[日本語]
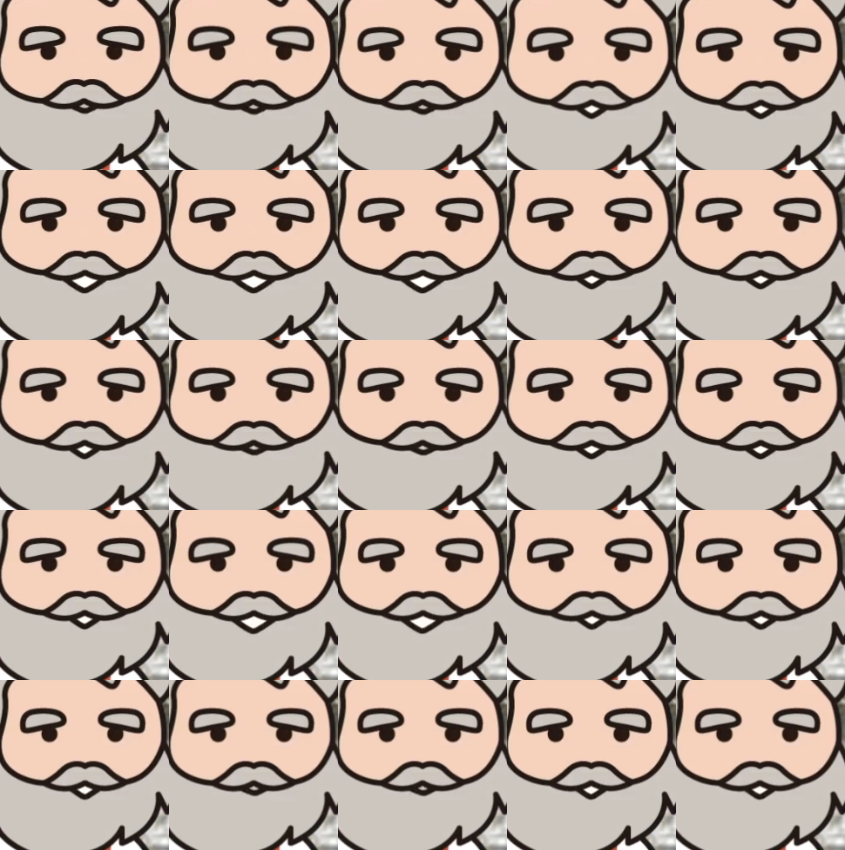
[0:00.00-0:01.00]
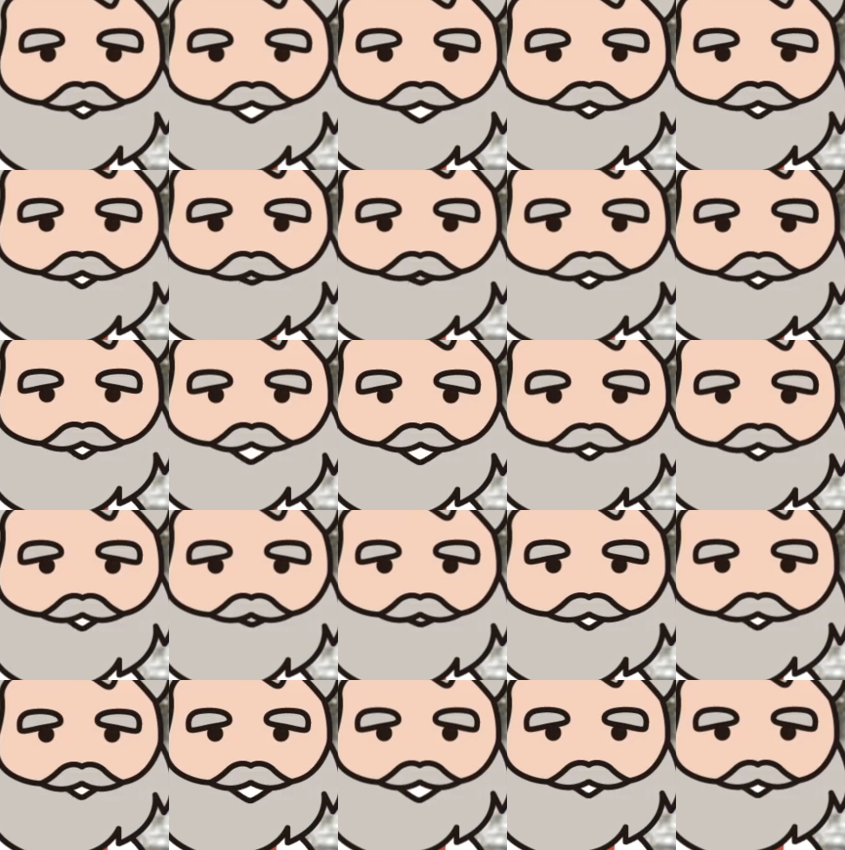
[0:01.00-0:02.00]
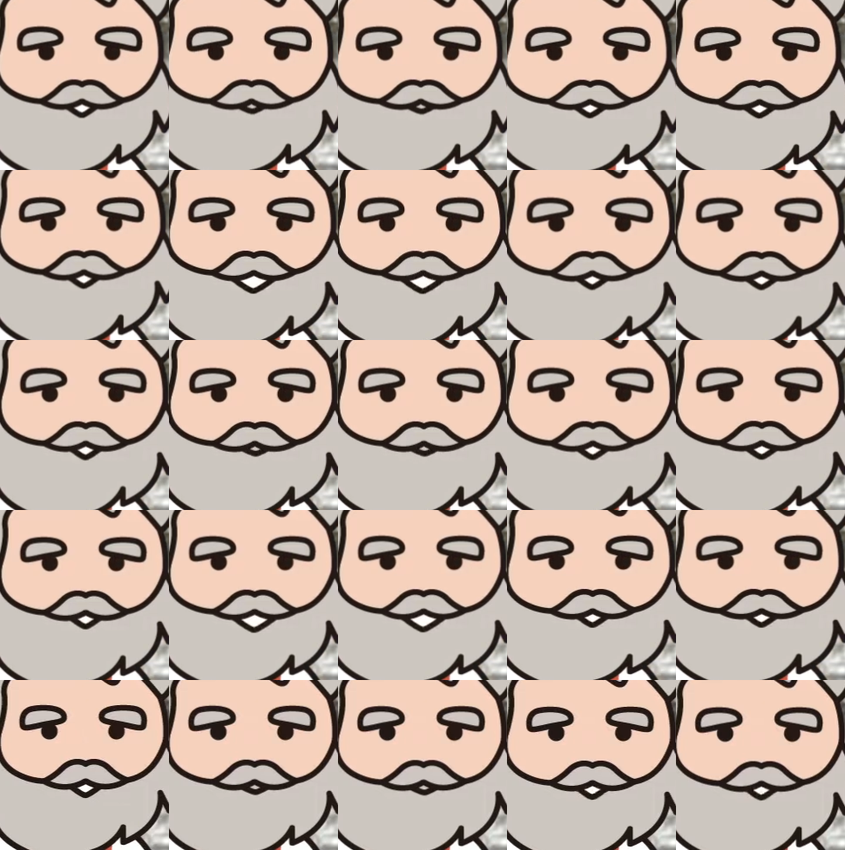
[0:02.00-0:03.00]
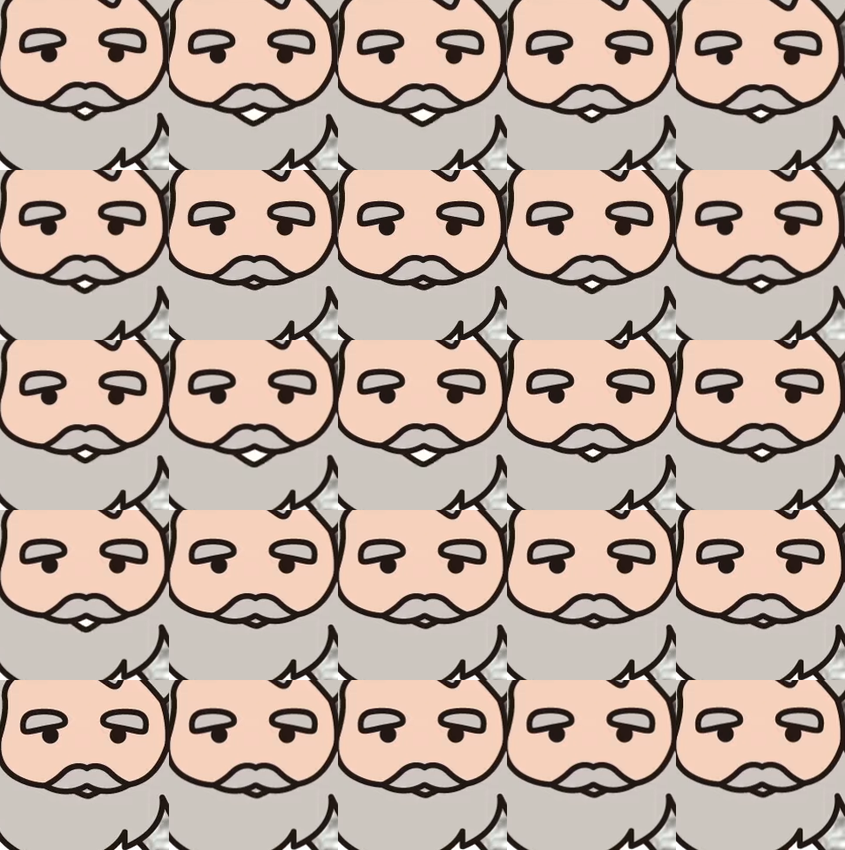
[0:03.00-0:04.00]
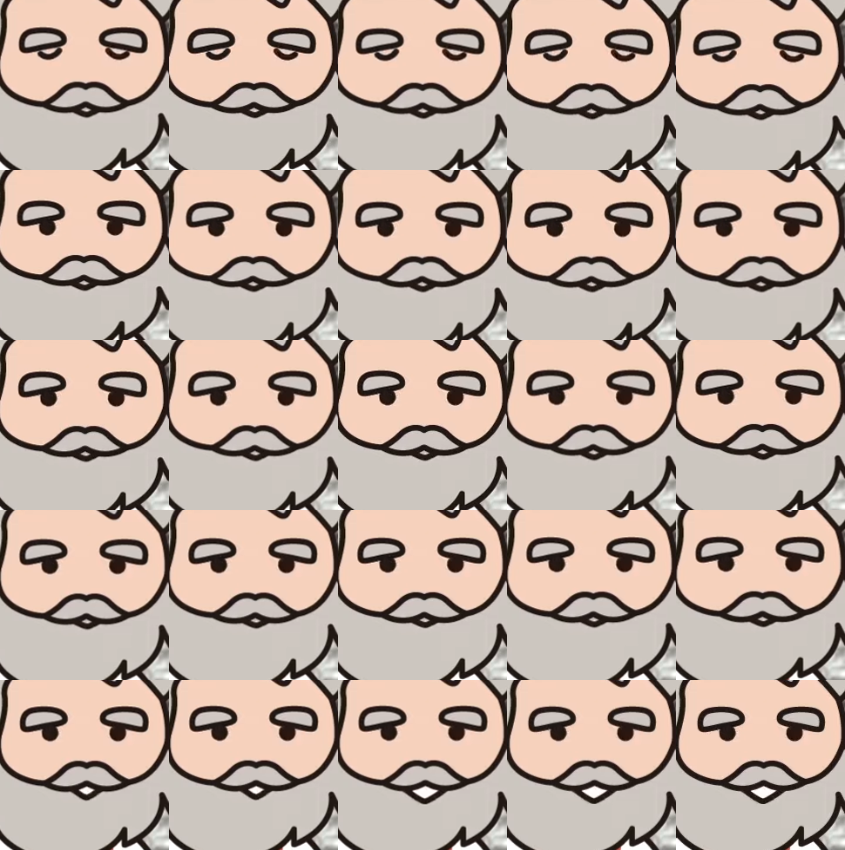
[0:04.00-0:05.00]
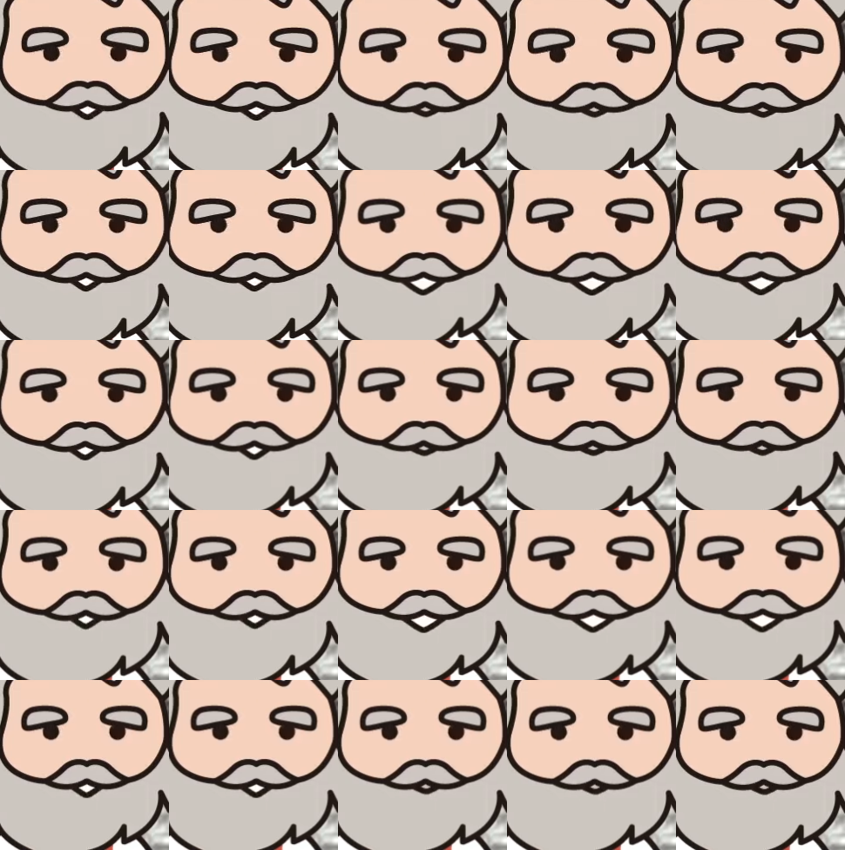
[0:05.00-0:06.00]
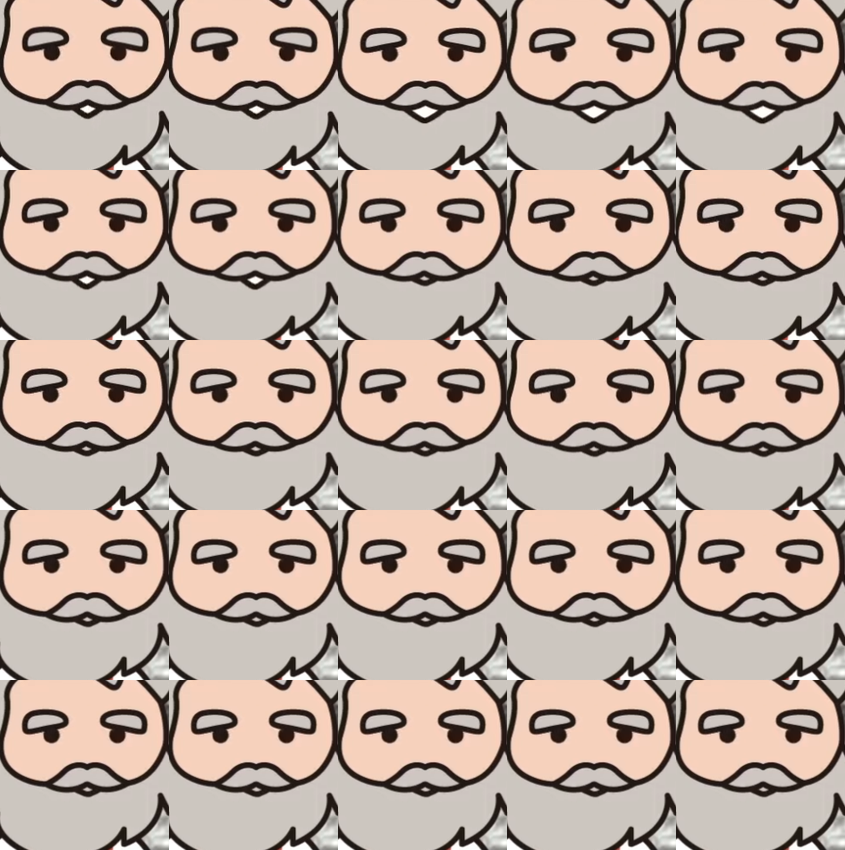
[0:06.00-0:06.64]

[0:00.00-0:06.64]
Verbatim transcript: 日本の土地として確保しようとしましたその時に明治政府は